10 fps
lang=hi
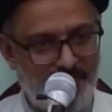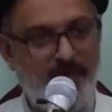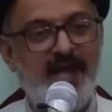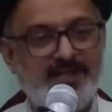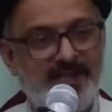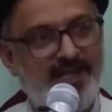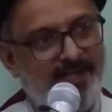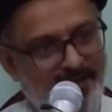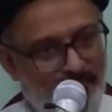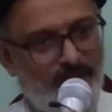बेहतर है
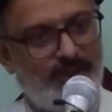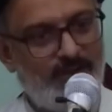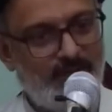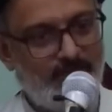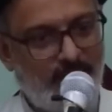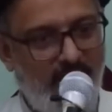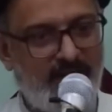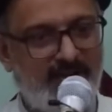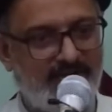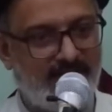कि वो
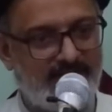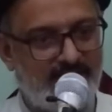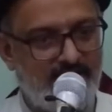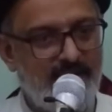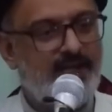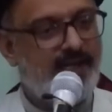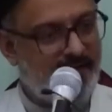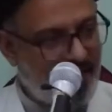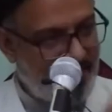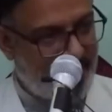बाहर निकाल दे
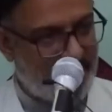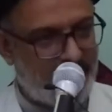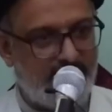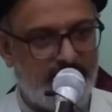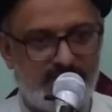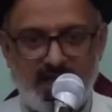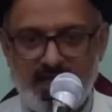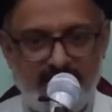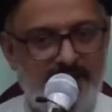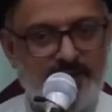लेकिन अगर अंदर भी
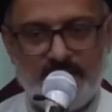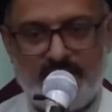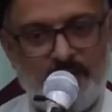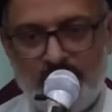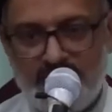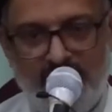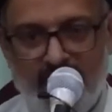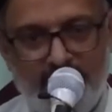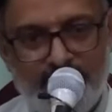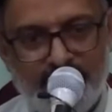चला गया तो उसका रोज़ा
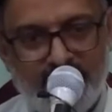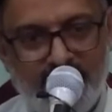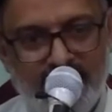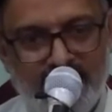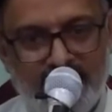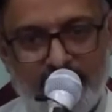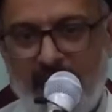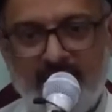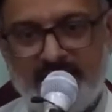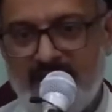
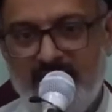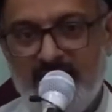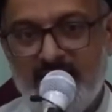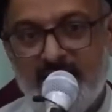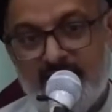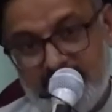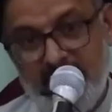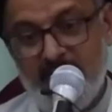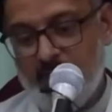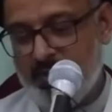बातिल
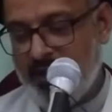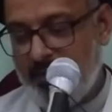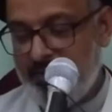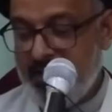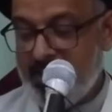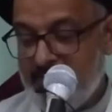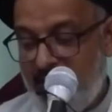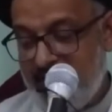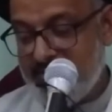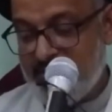नहीं होता लेकिन
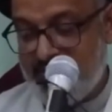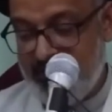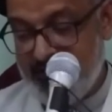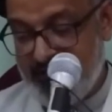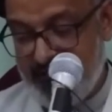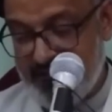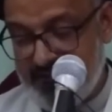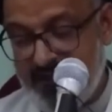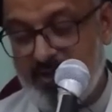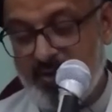बाज़ मुश्तरीन के
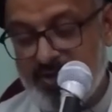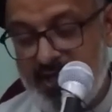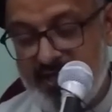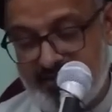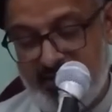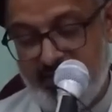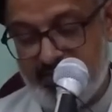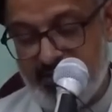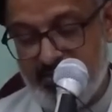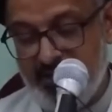नज़दीक रोज़ा इस काम
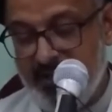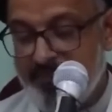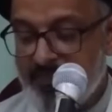से भी